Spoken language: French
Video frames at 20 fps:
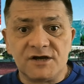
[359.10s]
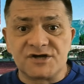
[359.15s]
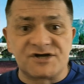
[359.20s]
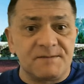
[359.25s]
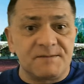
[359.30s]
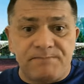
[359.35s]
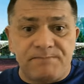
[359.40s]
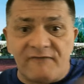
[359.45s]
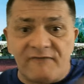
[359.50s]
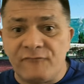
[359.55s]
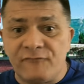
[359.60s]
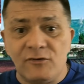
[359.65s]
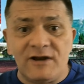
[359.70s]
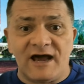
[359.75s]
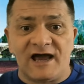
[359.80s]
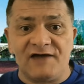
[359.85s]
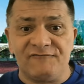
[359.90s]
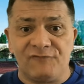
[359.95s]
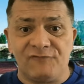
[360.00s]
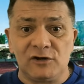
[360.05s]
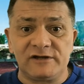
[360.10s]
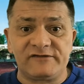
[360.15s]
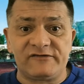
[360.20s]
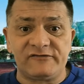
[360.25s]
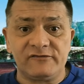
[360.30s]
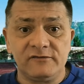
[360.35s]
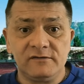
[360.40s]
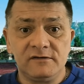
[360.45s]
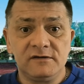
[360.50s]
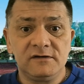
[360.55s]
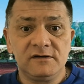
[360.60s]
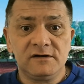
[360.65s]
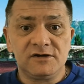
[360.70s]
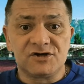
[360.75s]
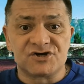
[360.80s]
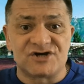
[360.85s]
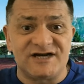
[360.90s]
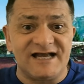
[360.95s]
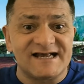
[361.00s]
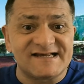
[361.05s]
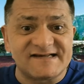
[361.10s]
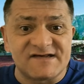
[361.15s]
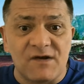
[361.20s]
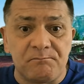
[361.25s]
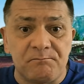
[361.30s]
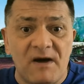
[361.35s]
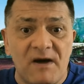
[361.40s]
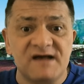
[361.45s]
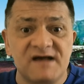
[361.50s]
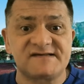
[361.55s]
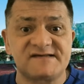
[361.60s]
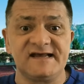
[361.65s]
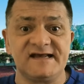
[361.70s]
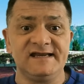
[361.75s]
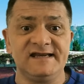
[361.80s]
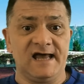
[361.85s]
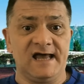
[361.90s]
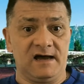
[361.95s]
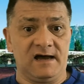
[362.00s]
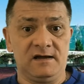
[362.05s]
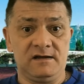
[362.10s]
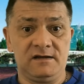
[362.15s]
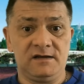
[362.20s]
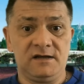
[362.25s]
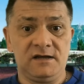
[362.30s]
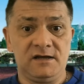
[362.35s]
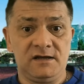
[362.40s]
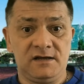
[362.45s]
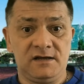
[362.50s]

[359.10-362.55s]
J'ai pas vu la révolte. Je la sens pas, celle-là.